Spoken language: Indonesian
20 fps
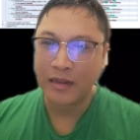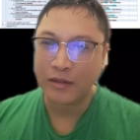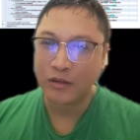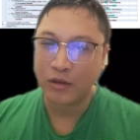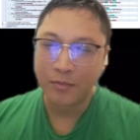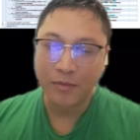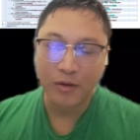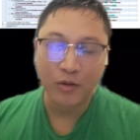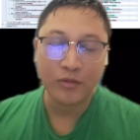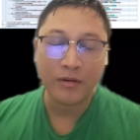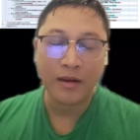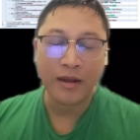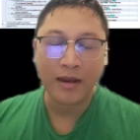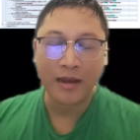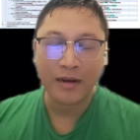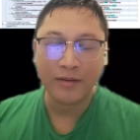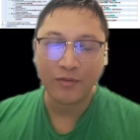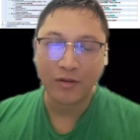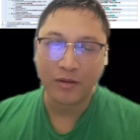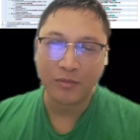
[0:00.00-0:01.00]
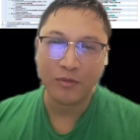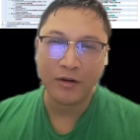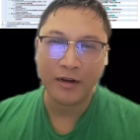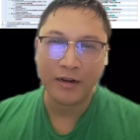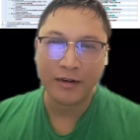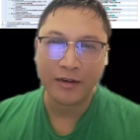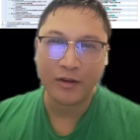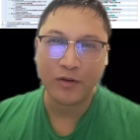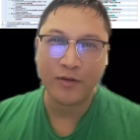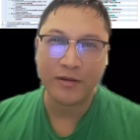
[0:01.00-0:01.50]
atau menggunakan
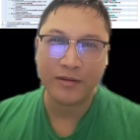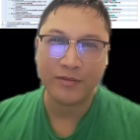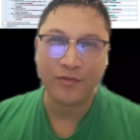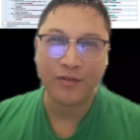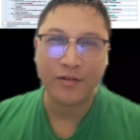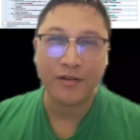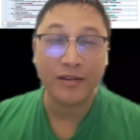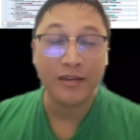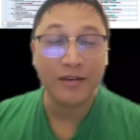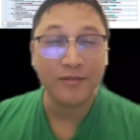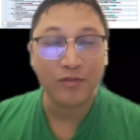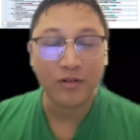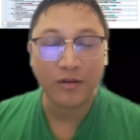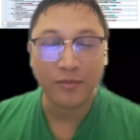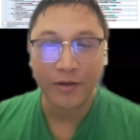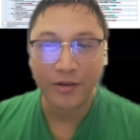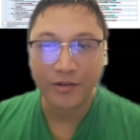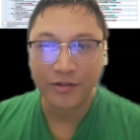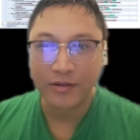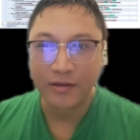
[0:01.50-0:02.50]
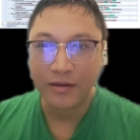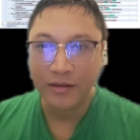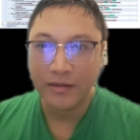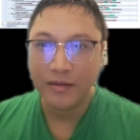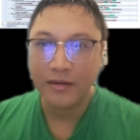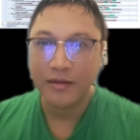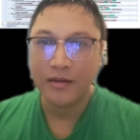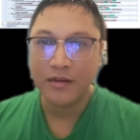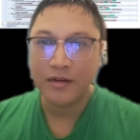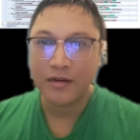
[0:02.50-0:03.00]
formulir request for information
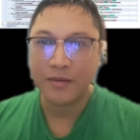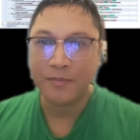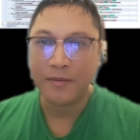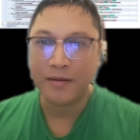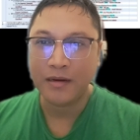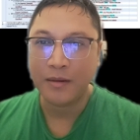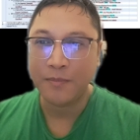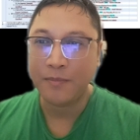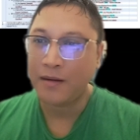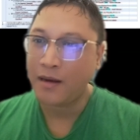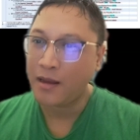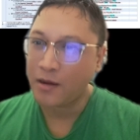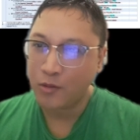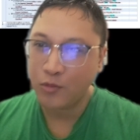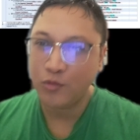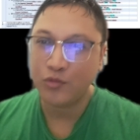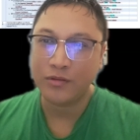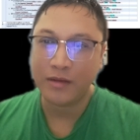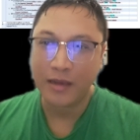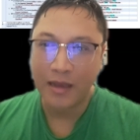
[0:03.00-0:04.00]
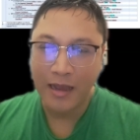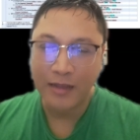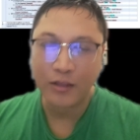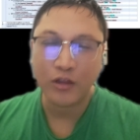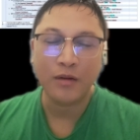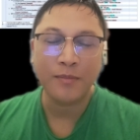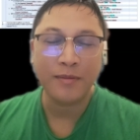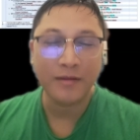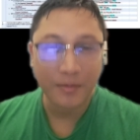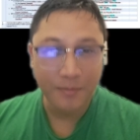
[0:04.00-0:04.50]
kepada pelaku usaha
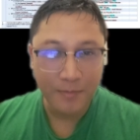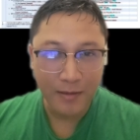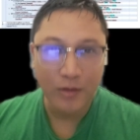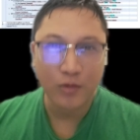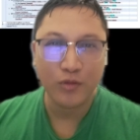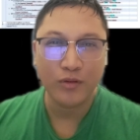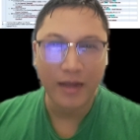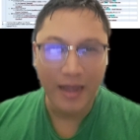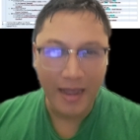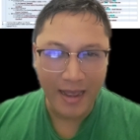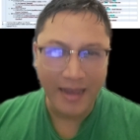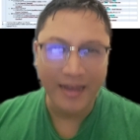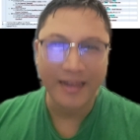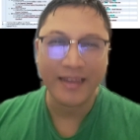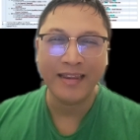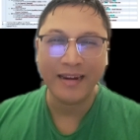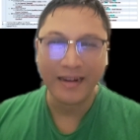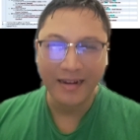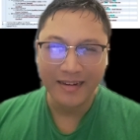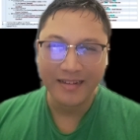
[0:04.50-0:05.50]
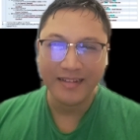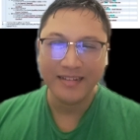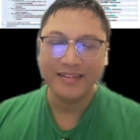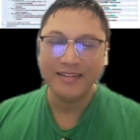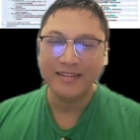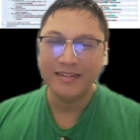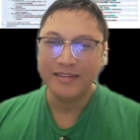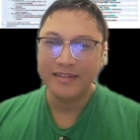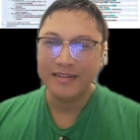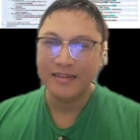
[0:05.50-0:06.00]
atau kepada pengguna akhir.
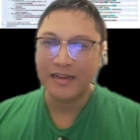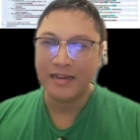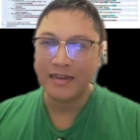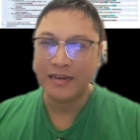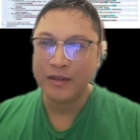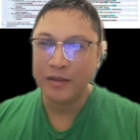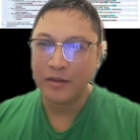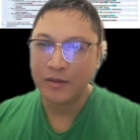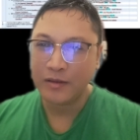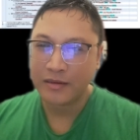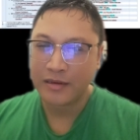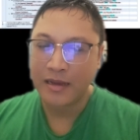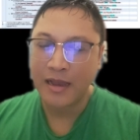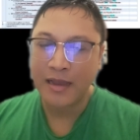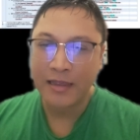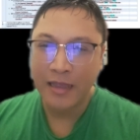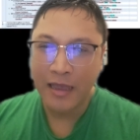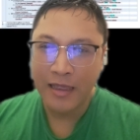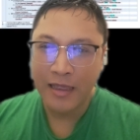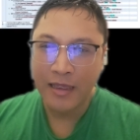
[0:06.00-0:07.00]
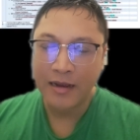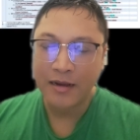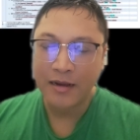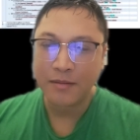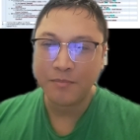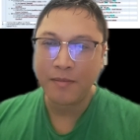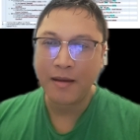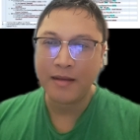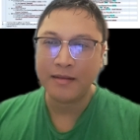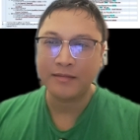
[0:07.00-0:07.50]
Ada gaya yang
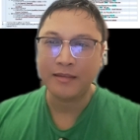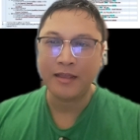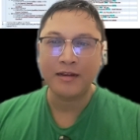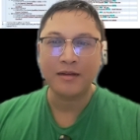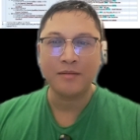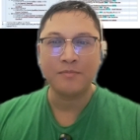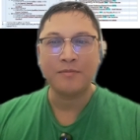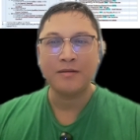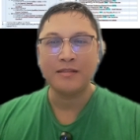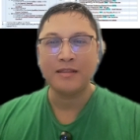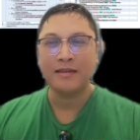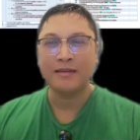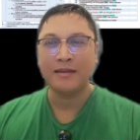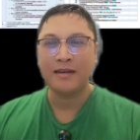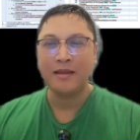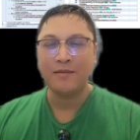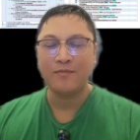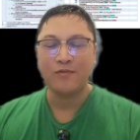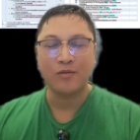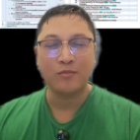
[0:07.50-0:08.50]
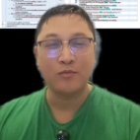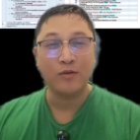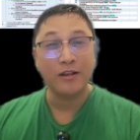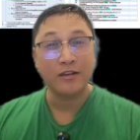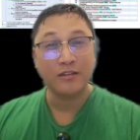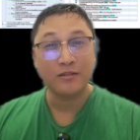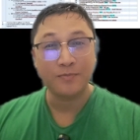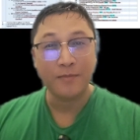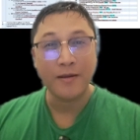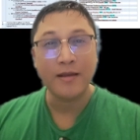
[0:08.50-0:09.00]
keempat, style keempat adalah
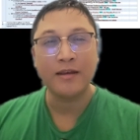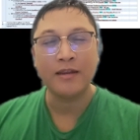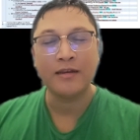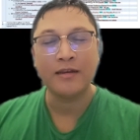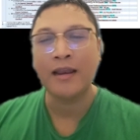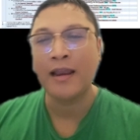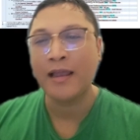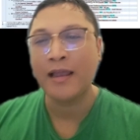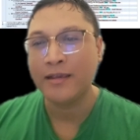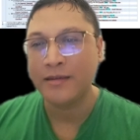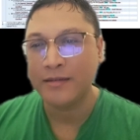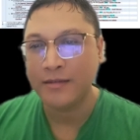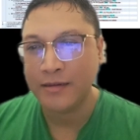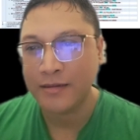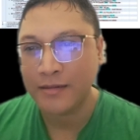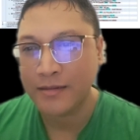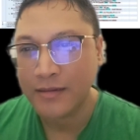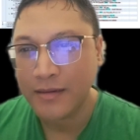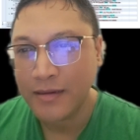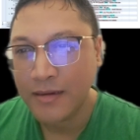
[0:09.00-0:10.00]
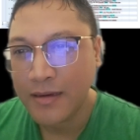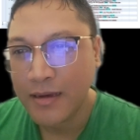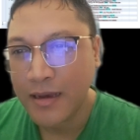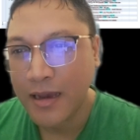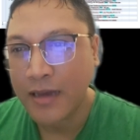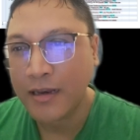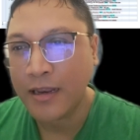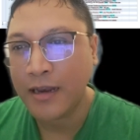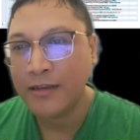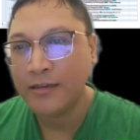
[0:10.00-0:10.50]
formulir spend analysis,
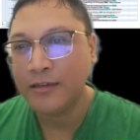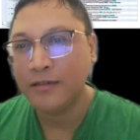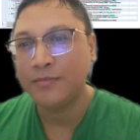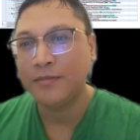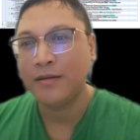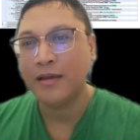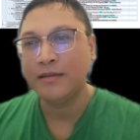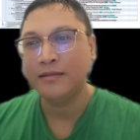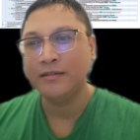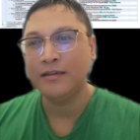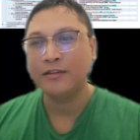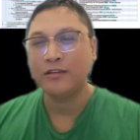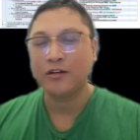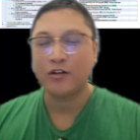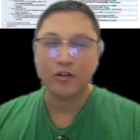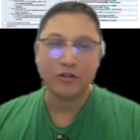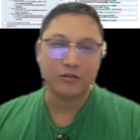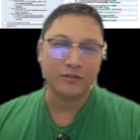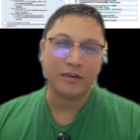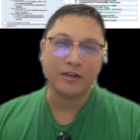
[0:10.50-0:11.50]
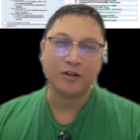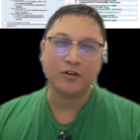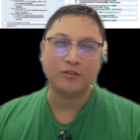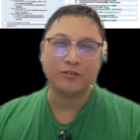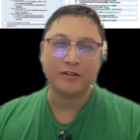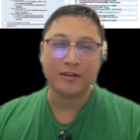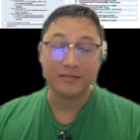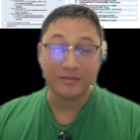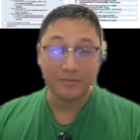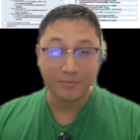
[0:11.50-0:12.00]
analisis belanja atau
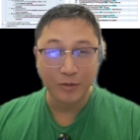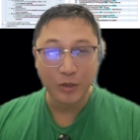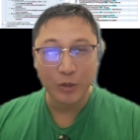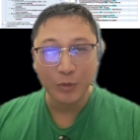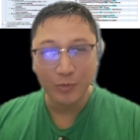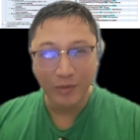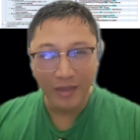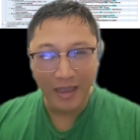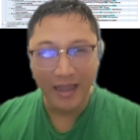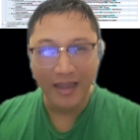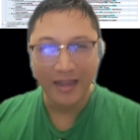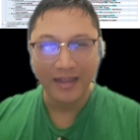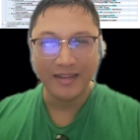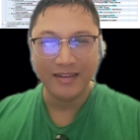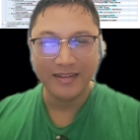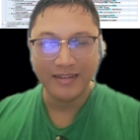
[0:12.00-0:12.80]
kontrak-kontrak sebelumnya